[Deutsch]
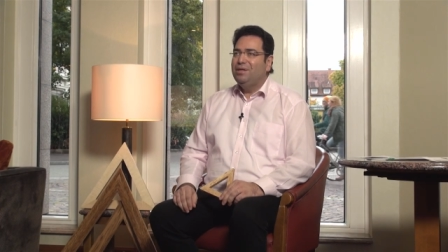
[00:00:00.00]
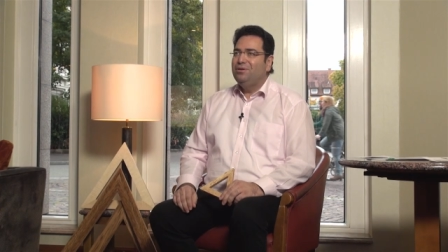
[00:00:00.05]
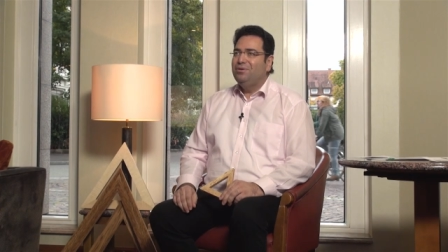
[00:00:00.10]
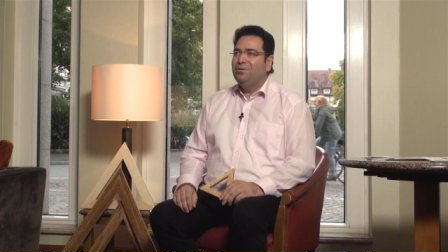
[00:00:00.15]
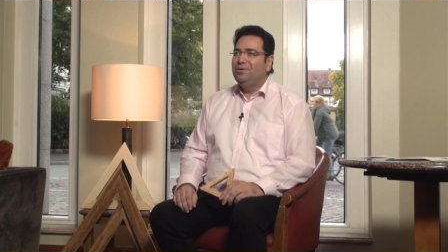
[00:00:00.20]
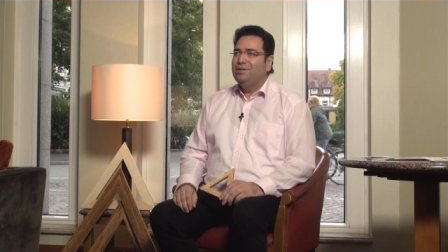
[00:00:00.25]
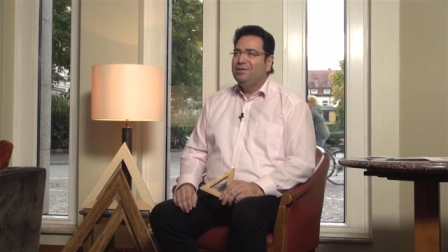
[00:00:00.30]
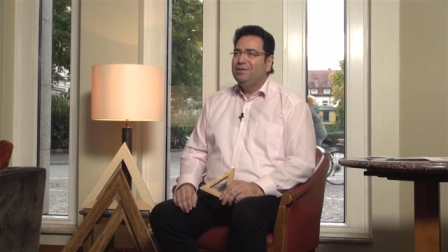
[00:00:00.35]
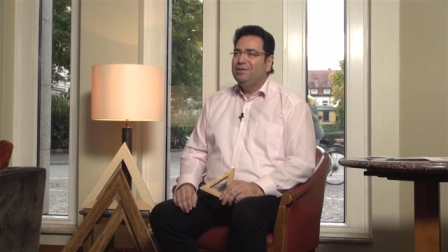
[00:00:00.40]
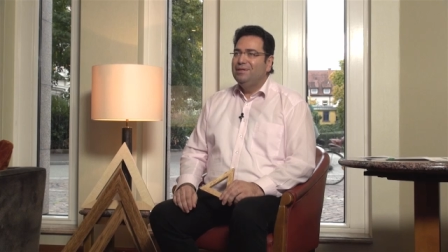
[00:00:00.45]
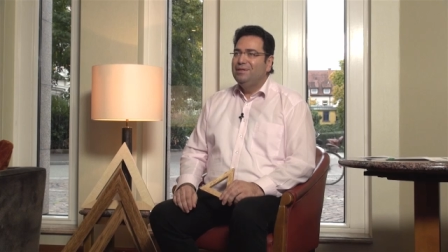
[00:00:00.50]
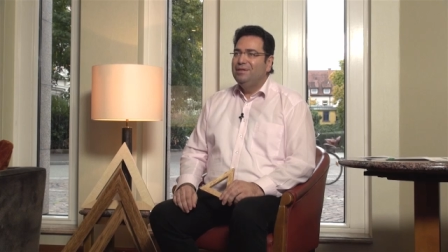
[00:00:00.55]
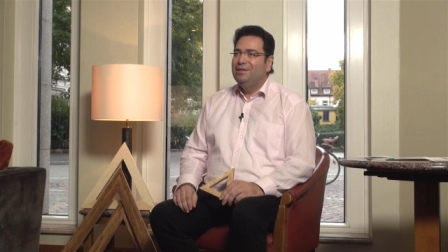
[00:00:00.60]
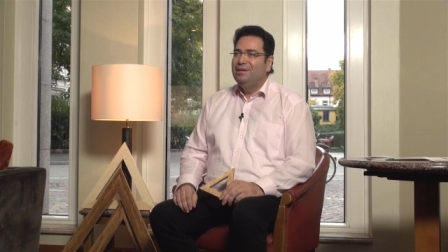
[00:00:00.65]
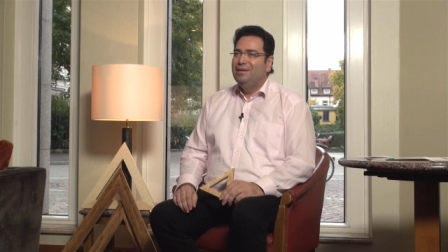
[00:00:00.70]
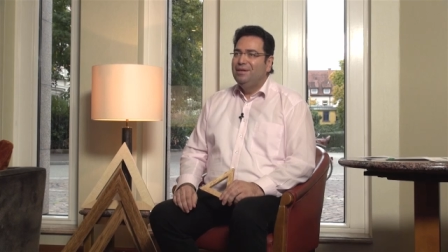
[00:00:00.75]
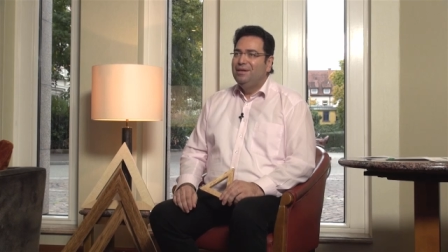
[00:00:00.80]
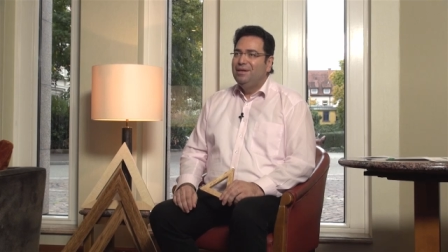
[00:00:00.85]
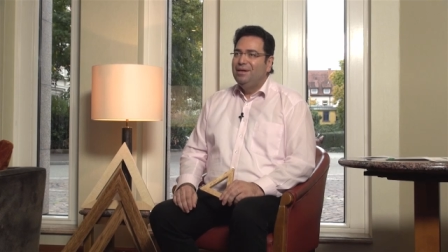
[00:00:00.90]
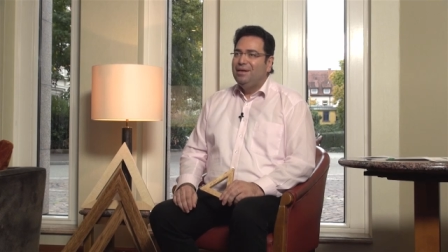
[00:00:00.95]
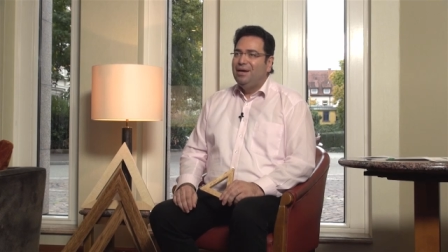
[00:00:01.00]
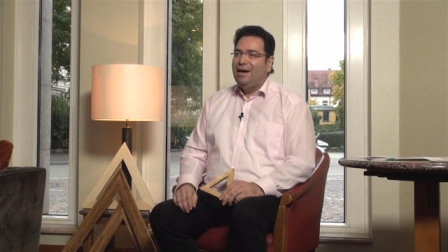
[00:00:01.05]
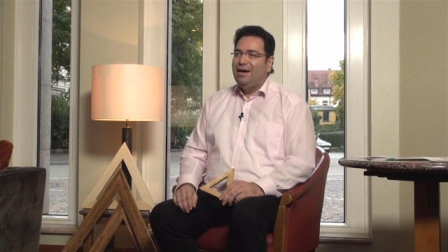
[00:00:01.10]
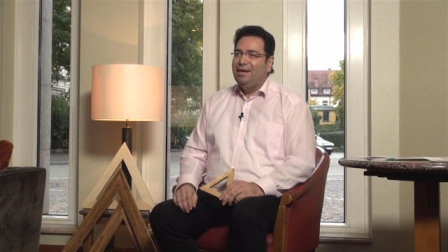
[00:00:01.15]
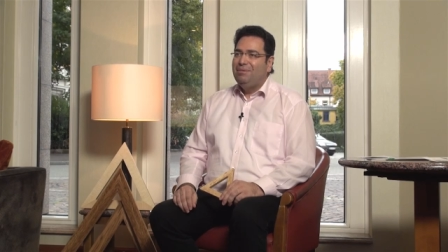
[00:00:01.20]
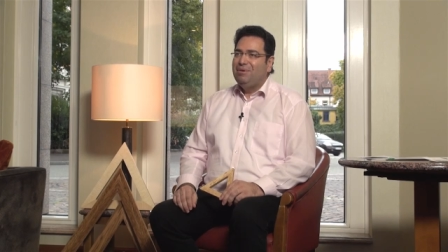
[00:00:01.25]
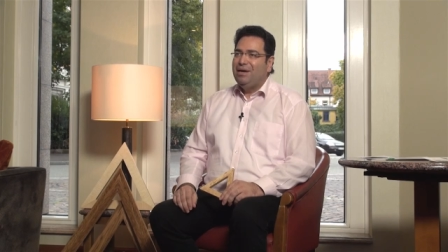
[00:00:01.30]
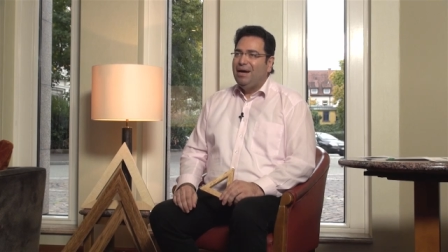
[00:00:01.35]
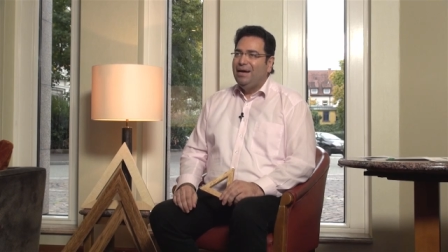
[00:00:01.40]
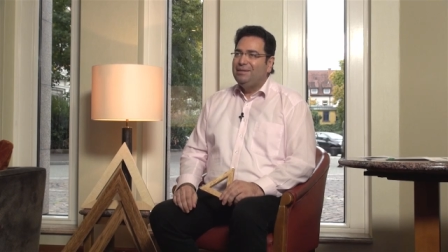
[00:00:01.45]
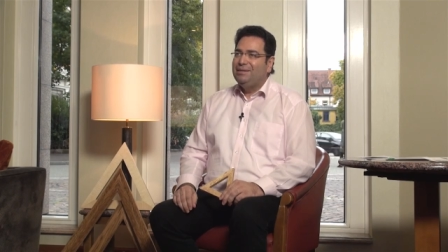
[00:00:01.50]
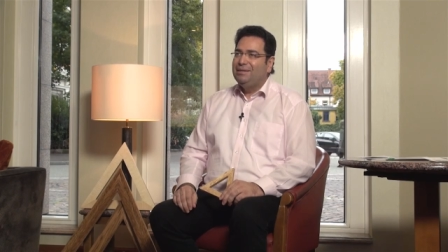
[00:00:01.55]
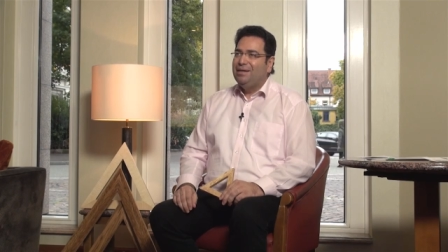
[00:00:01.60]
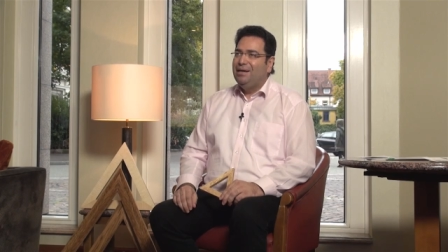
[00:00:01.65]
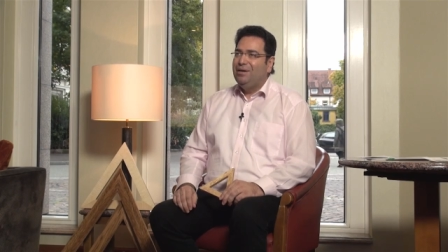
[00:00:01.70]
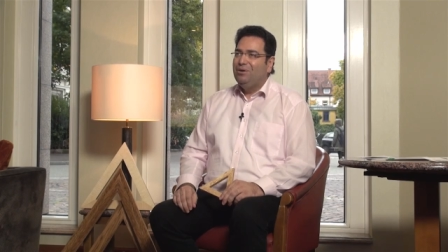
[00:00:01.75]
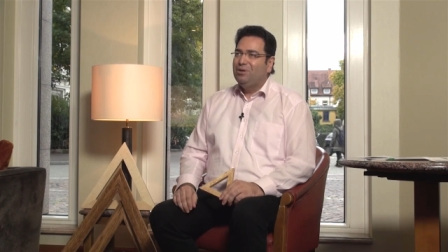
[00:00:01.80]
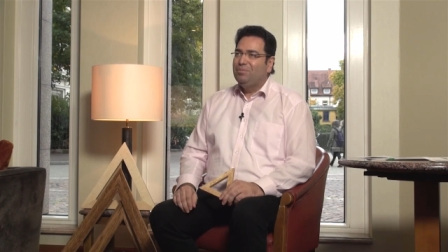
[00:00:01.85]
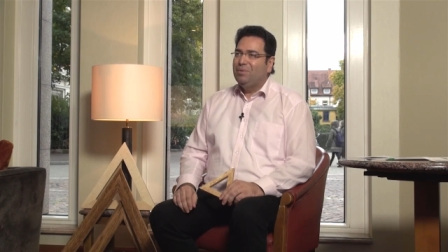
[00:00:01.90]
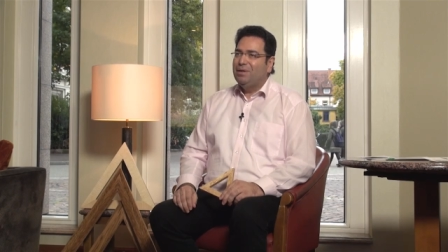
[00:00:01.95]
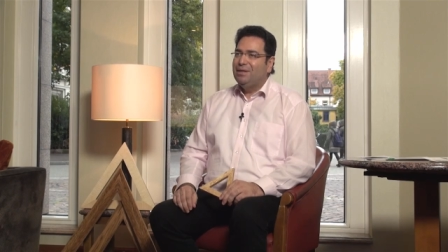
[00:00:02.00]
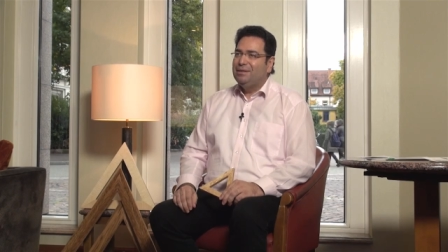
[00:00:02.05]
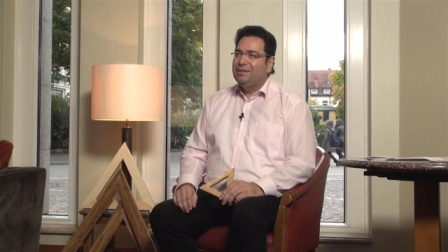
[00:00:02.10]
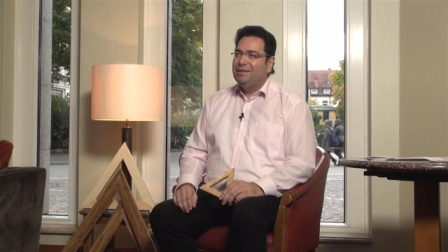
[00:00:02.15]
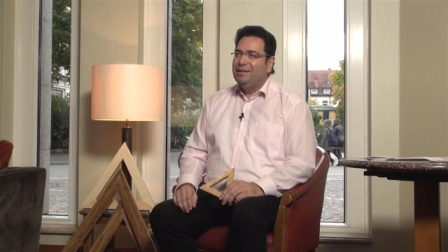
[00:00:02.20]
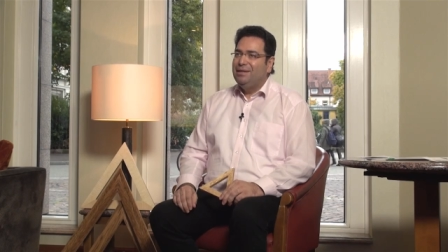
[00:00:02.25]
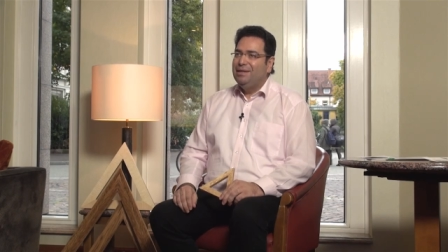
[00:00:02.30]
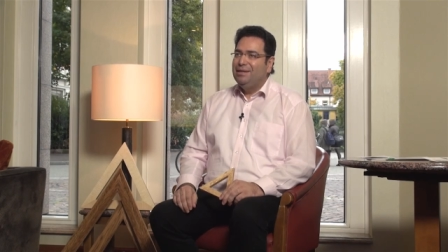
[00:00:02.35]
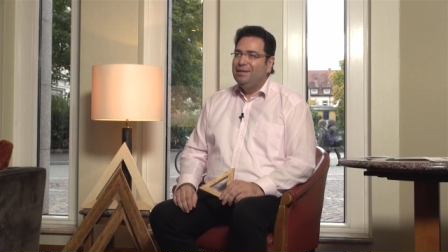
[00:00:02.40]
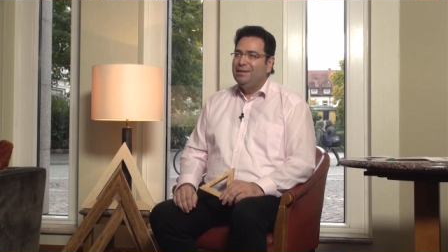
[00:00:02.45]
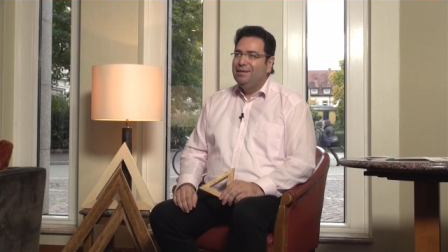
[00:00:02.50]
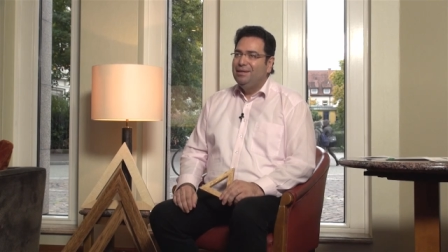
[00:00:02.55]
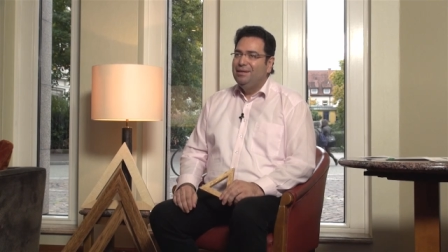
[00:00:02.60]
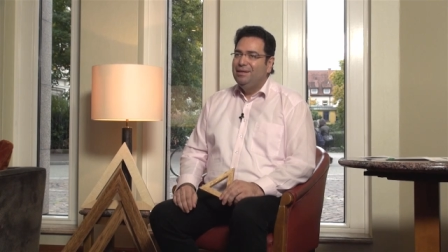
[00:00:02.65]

Dois, einem Geistheiler aus Brasilien.